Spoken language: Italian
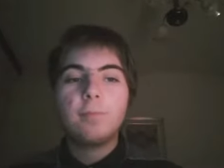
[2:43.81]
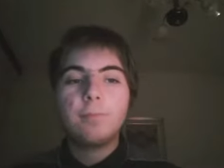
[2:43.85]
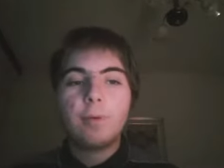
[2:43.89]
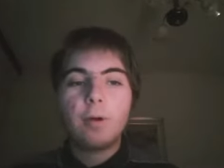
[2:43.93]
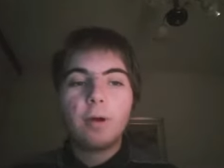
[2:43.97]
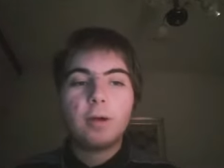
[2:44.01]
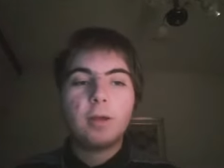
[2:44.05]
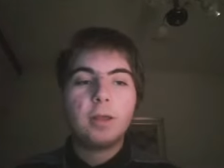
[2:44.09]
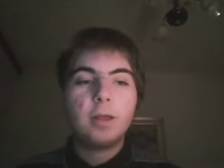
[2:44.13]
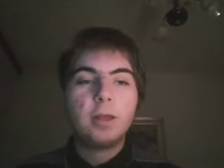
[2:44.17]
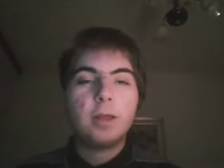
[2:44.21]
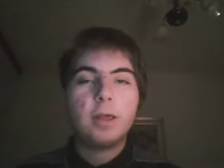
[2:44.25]

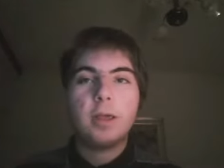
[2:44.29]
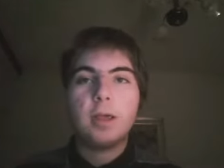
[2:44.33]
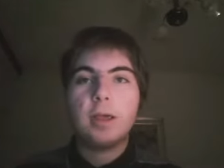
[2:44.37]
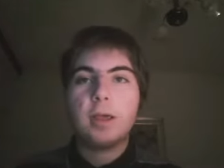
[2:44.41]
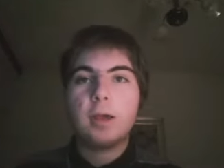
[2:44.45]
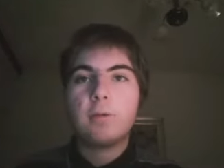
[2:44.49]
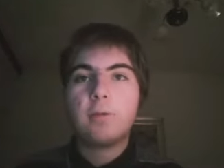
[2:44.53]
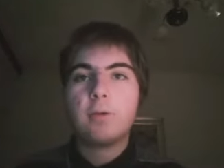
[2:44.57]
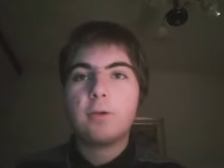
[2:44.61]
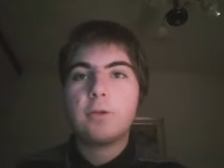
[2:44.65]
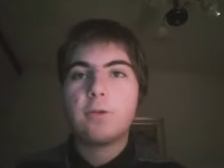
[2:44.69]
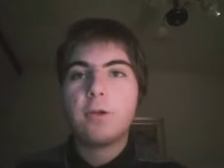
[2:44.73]
poi
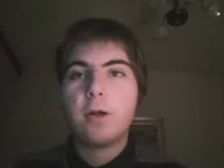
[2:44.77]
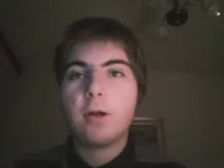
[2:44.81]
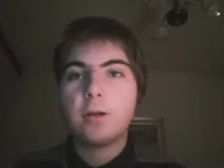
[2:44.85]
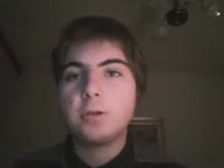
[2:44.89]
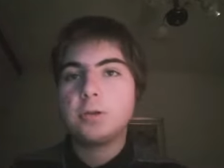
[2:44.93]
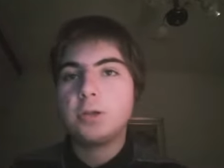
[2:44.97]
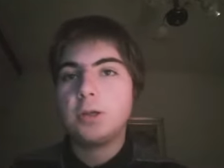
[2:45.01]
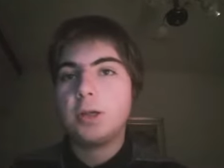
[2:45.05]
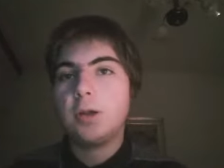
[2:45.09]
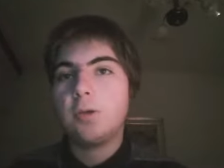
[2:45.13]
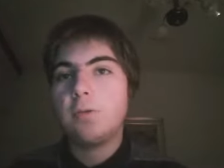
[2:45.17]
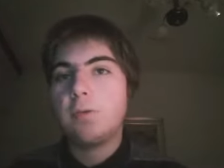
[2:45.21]
eh,
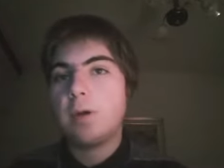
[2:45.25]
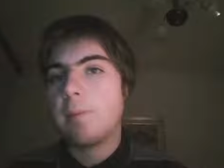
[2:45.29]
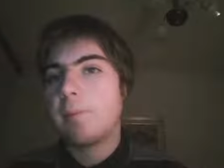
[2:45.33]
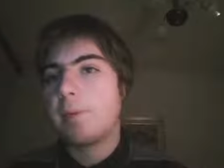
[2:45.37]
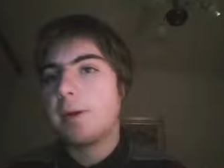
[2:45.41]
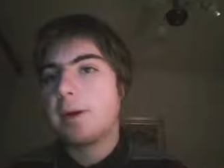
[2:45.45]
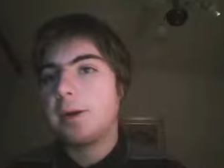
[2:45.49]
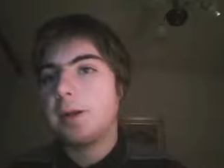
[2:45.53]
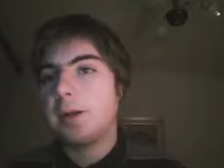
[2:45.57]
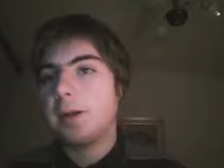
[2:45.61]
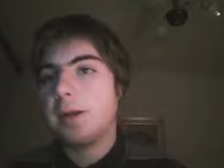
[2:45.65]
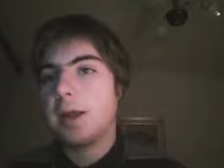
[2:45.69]
quest'oggi una
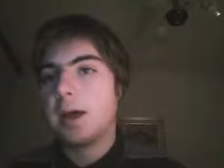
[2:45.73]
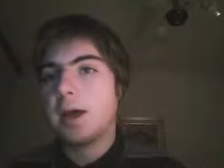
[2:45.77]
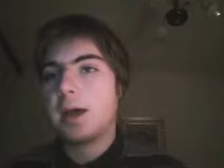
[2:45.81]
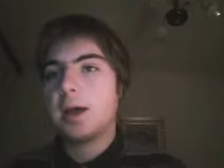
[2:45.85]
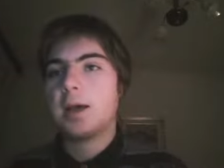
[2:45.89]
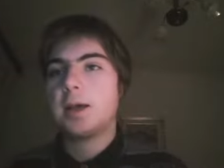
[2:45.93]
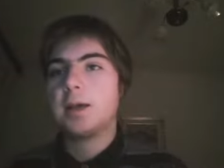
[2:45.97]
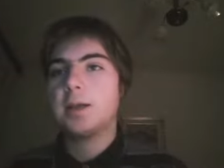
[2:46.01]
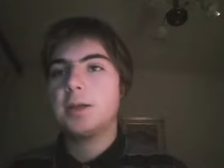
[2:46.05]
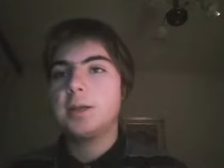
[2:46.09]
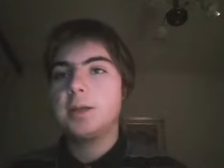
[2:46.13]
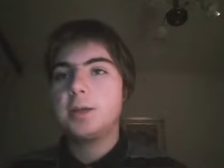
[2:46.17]

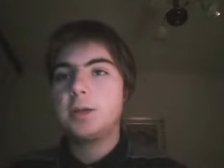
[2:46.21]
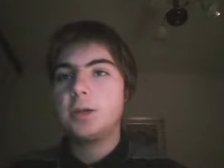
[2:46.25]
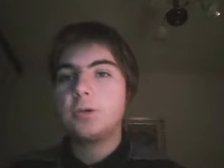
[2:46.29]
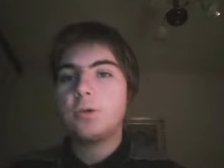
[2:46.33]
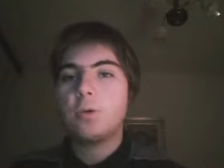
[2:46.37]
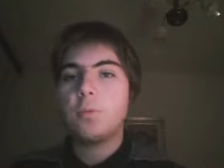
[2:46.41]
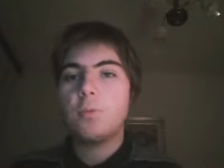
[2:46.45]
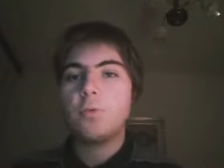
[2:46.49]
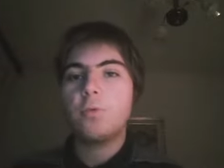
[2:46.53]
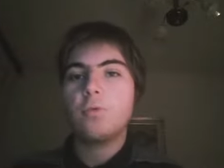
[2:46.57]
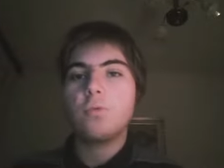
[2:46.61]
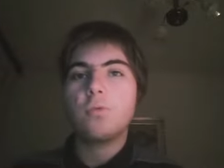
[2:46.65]
partita
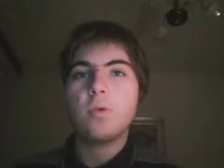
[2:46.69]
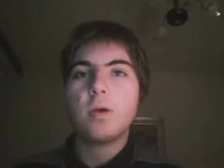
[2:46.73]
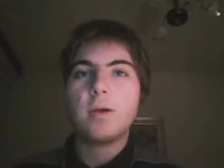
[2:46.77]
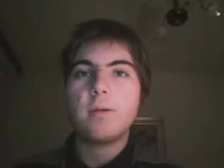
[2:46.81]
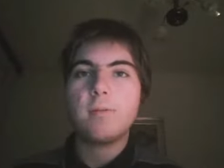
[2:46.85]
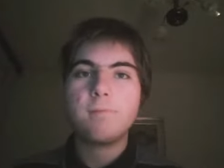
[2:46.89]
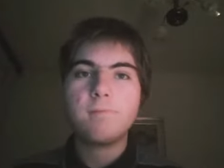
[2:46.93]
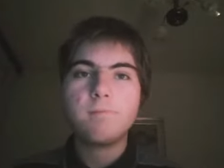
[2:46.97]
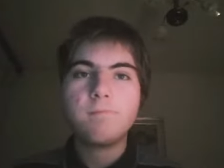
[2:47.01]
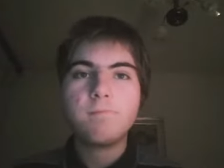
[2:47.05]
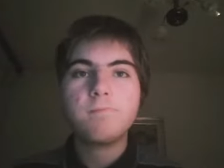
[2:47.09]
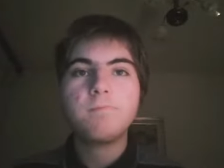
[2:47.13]

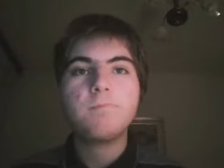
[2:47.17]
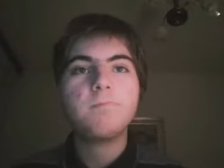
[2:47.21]
comunque mh,